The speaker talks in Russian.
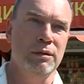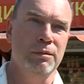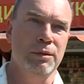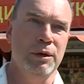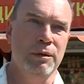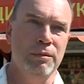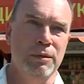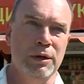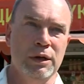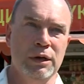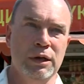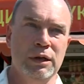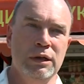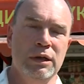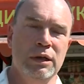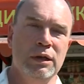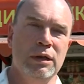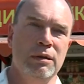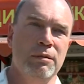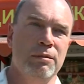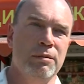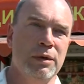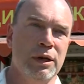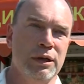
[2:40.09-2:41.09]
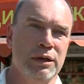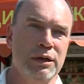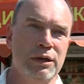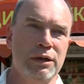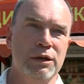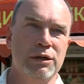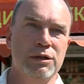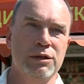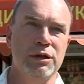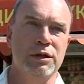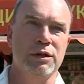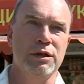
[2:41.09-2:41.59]
Например, когда к нам
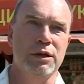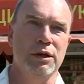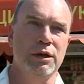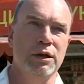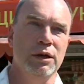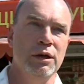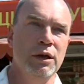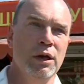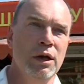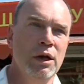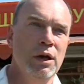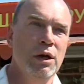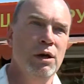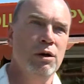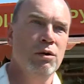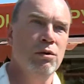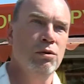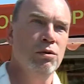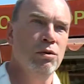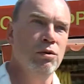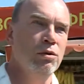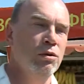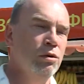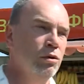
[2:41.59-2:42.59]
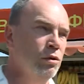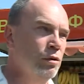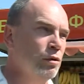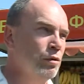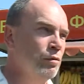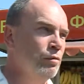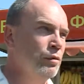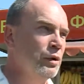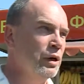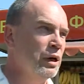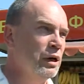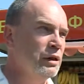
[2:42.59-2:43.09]
обратились жители
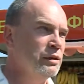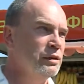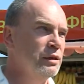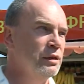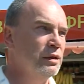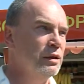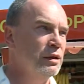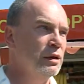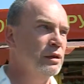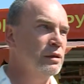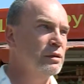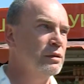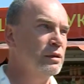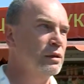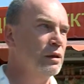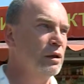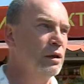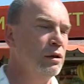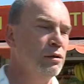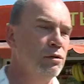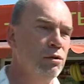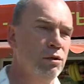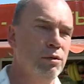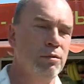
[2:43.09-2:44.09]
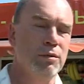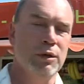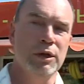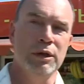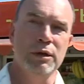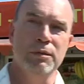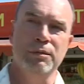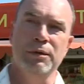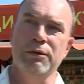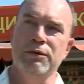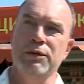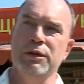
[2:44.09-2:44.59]
у магазина «Гастроном»,
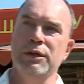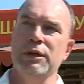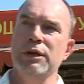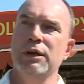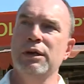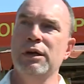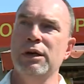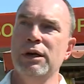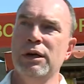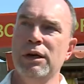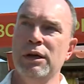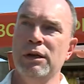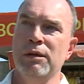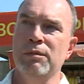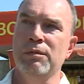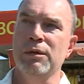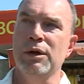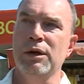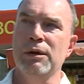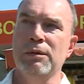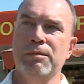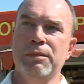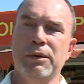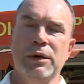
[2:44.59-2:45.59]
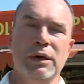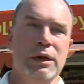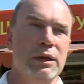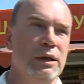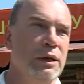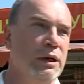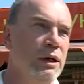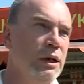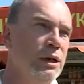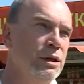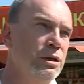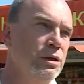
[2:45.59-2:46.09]
это бывшая «Элма», по
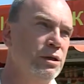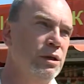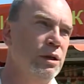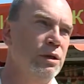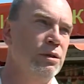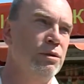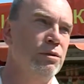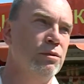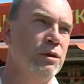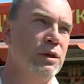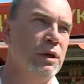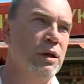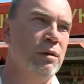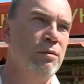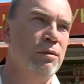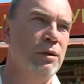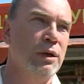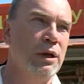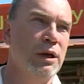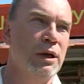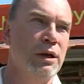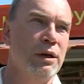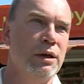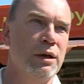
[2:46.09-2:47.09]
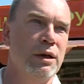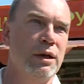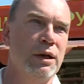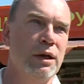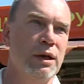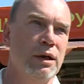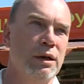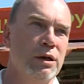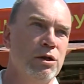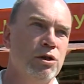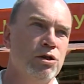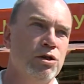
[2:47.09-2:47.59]
нахождению там
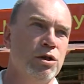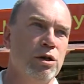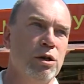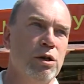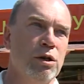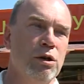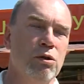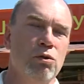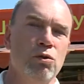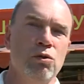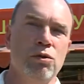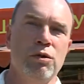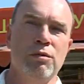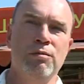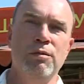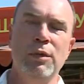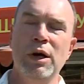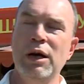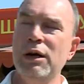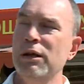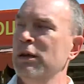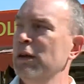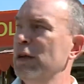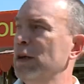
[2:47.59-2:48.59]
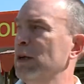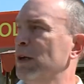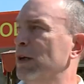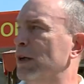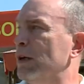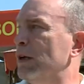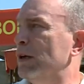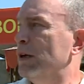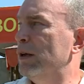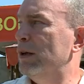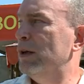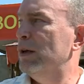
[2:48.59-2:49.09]
ларька «Шаурма»,
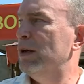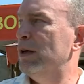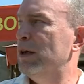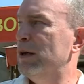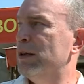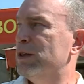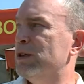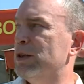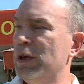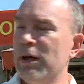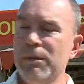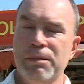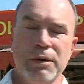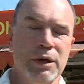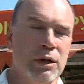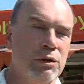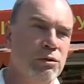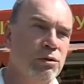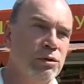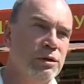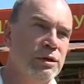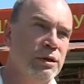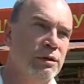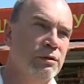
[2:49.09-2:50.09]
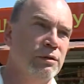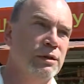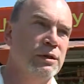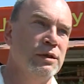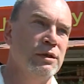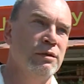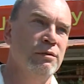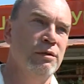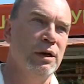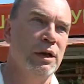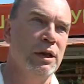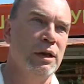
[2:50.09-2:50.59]
Э, чья продукция
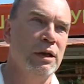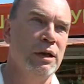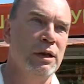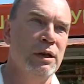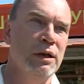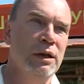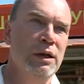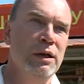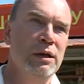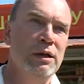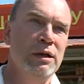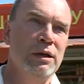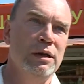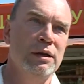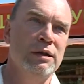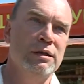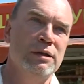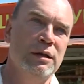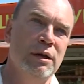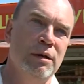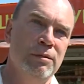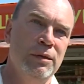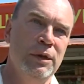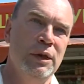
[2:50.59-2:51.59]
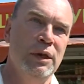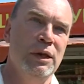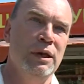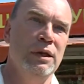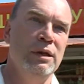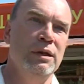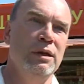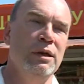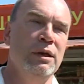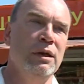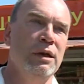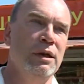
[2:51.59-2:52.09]
вызывала э,
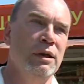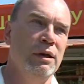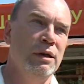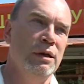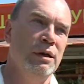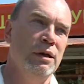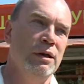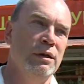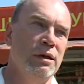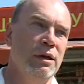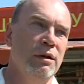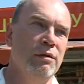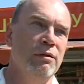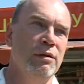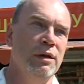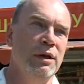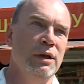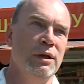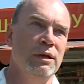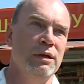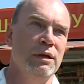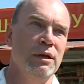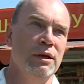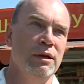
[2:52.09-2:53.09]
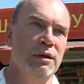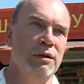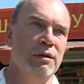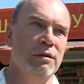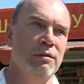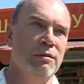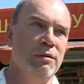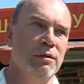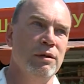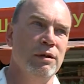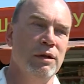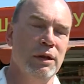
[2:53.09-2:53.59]
сомнения и отравления,
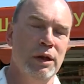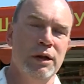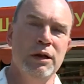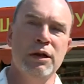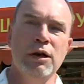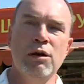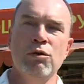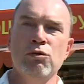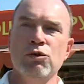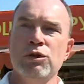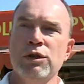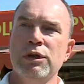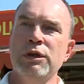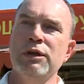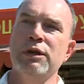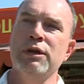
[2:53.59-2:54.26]
ларька уже